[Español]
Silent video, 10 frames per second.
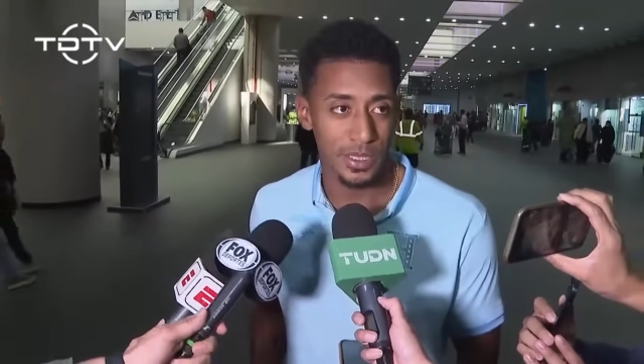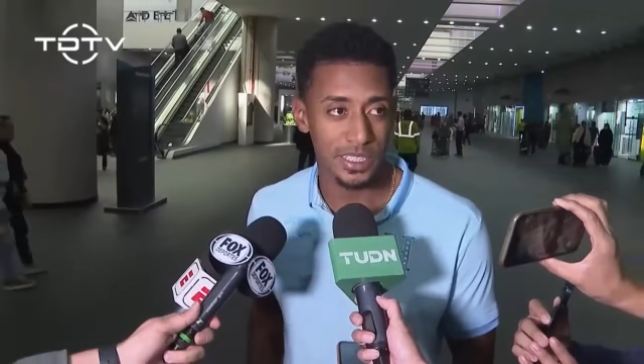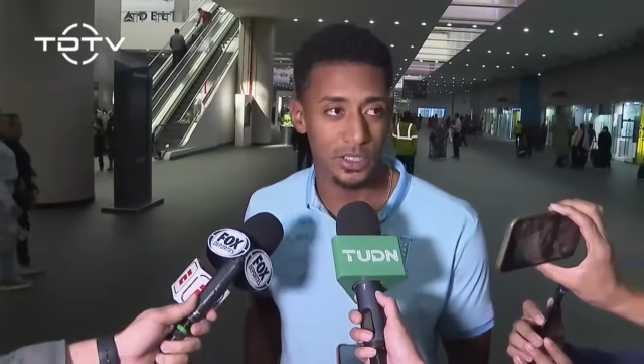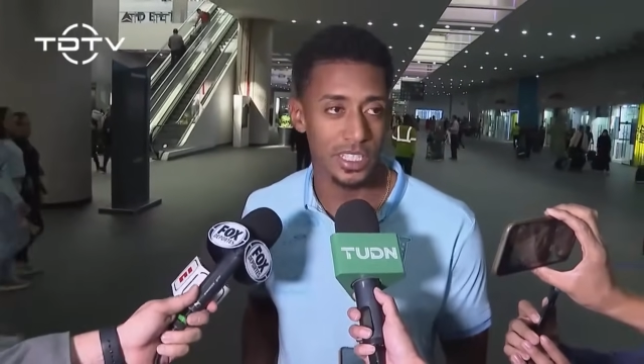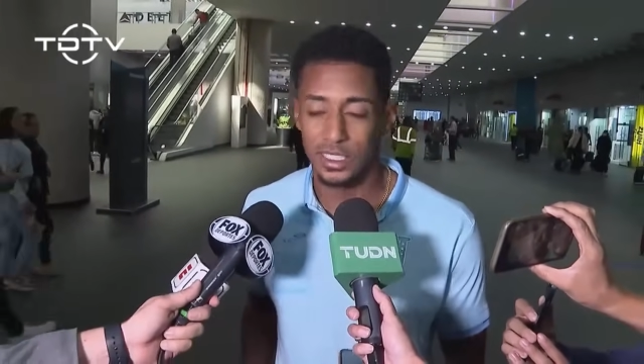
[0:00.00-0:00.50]
va a
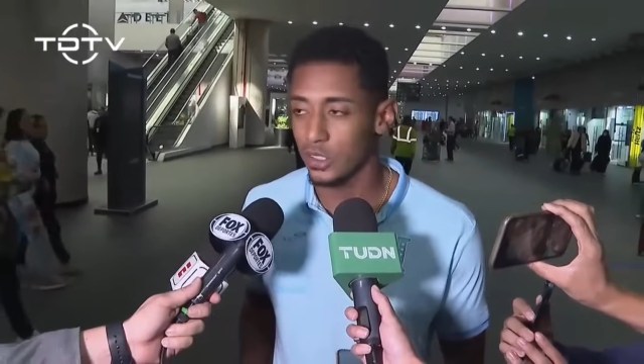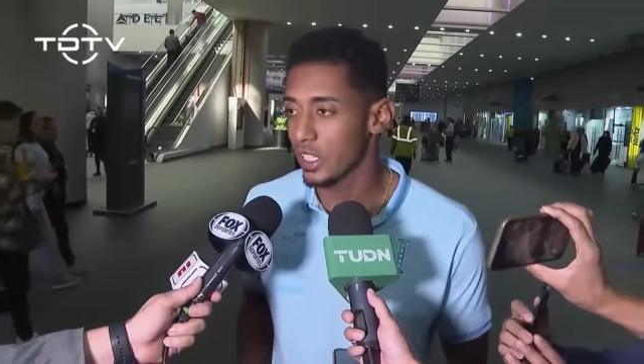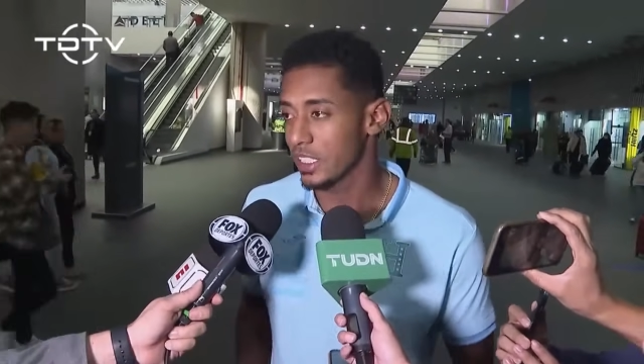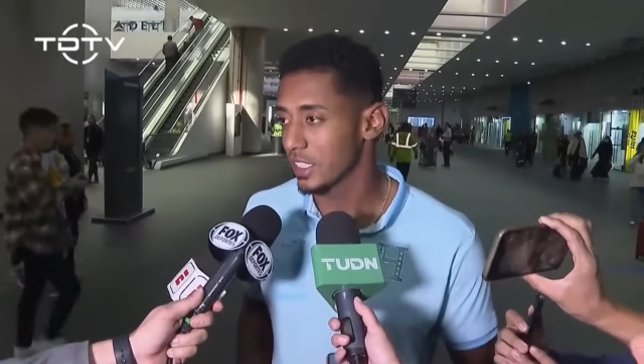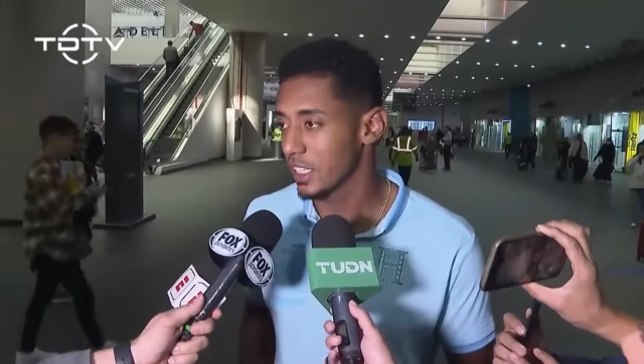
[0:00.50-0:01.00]
ser otra
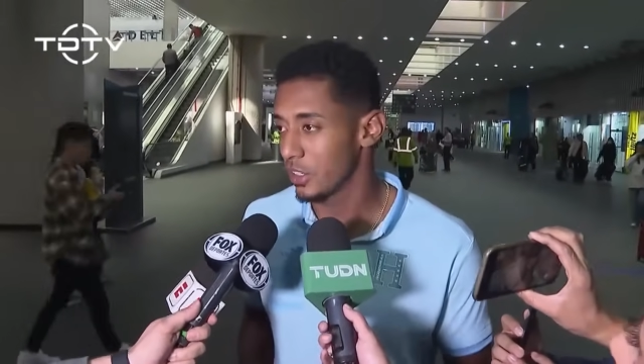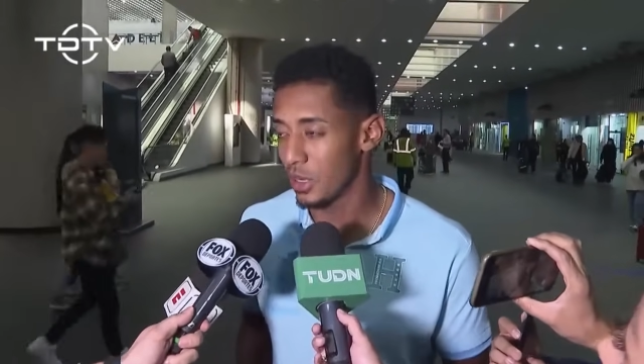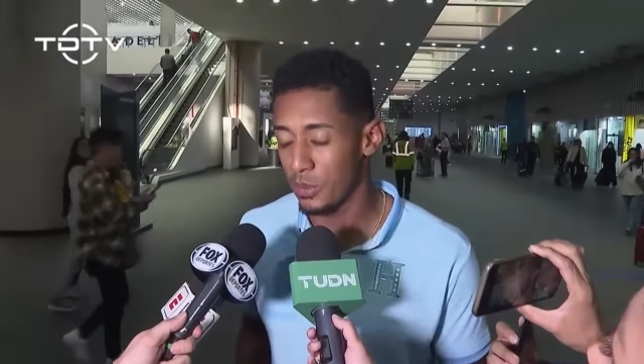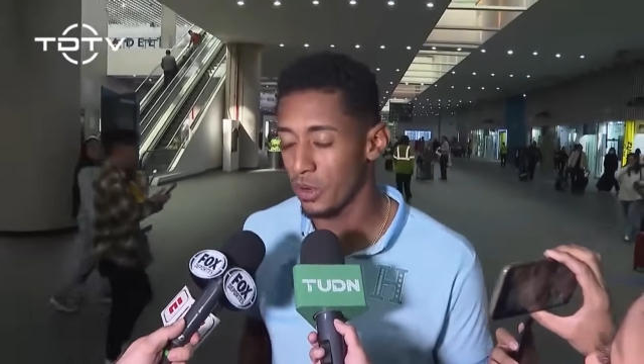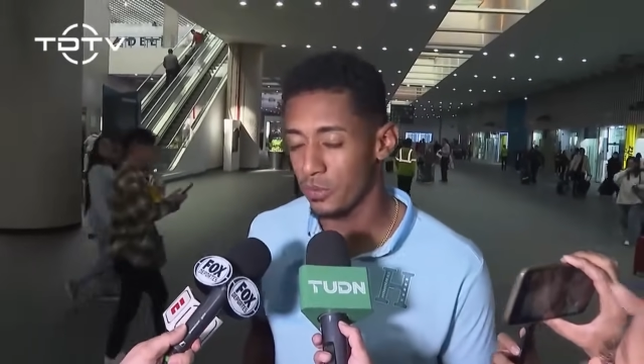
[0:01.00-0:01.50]
historia, así que nos
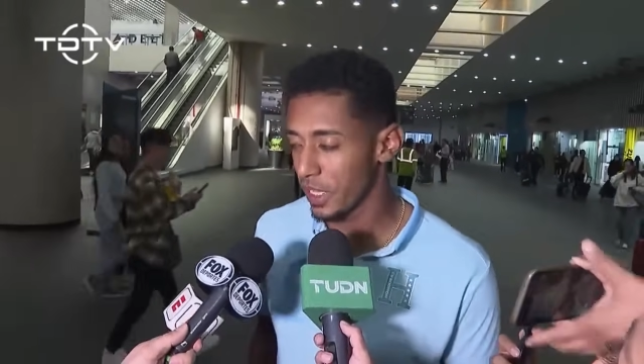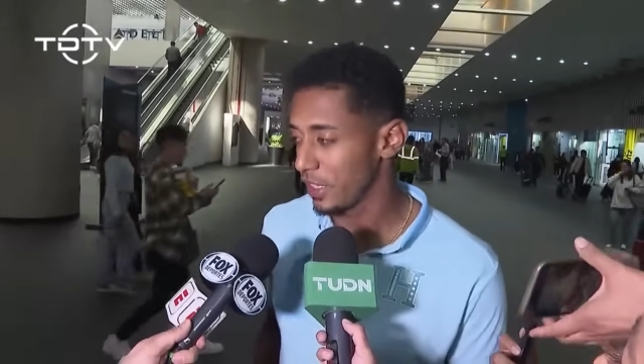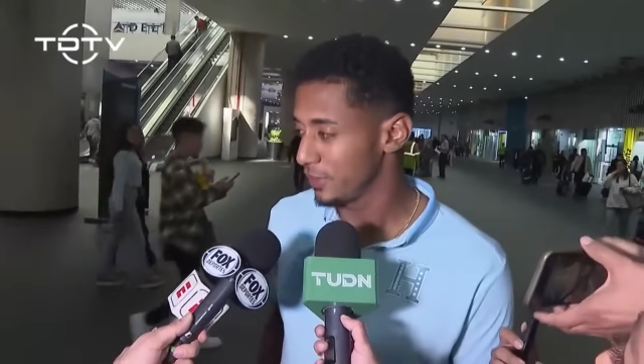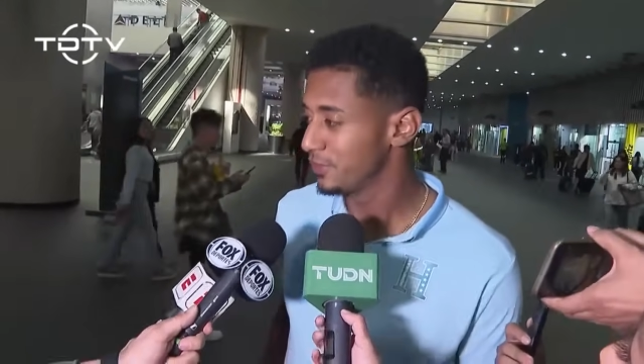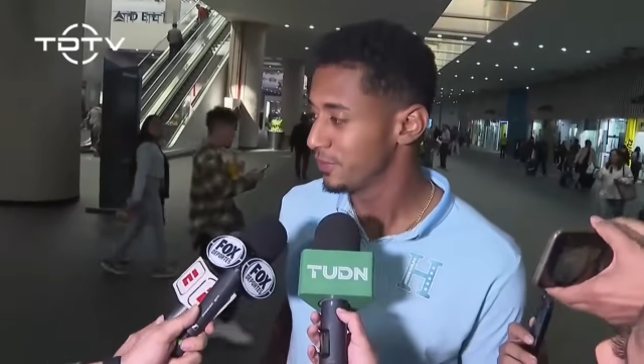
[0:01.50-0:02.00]
vamos confiados.